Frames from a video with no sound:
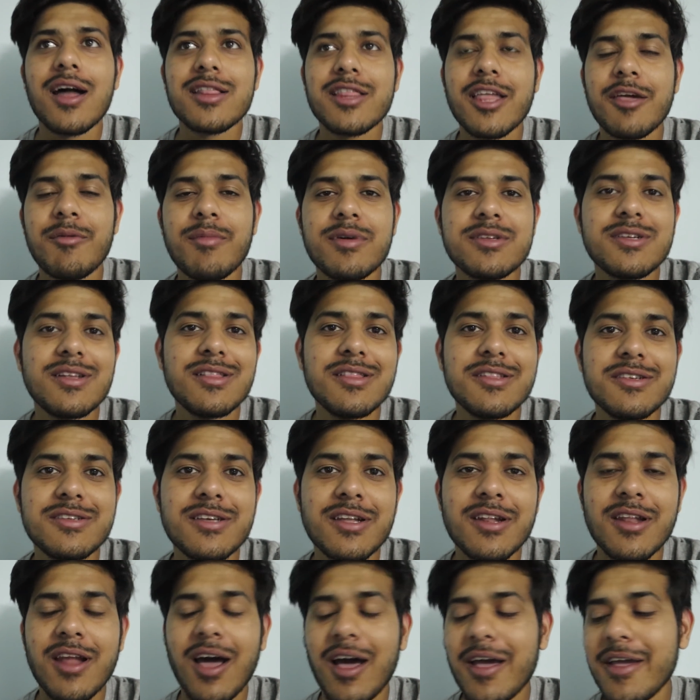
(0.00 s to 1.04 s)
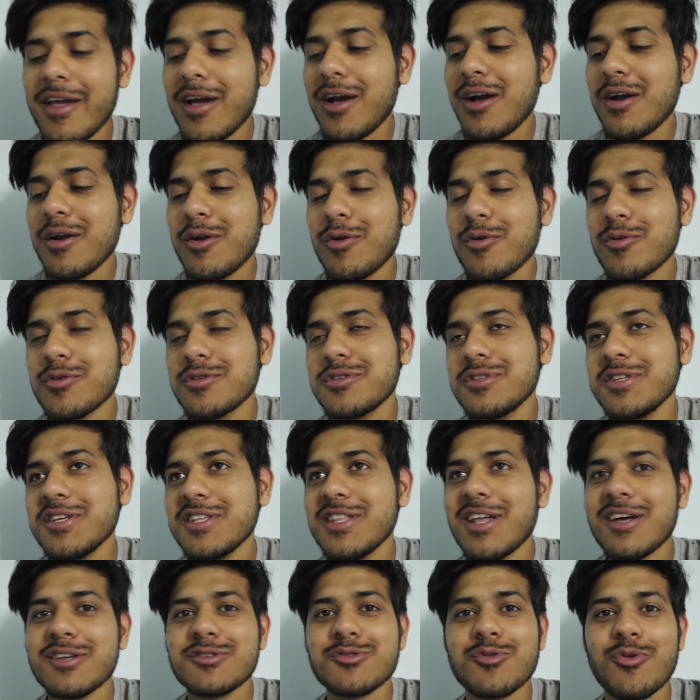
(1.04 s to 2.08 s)
आते ही मैं जल्दी से नहाया और
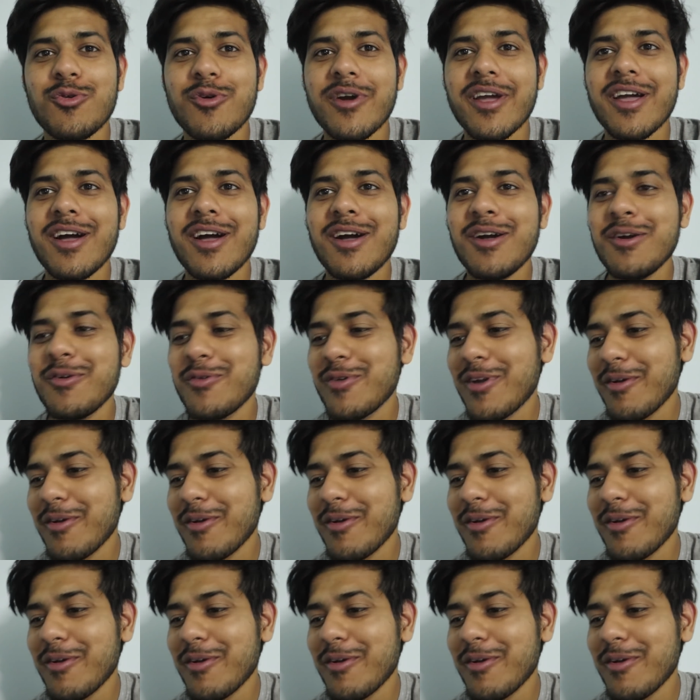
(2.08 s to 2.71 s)
सीधा सो गया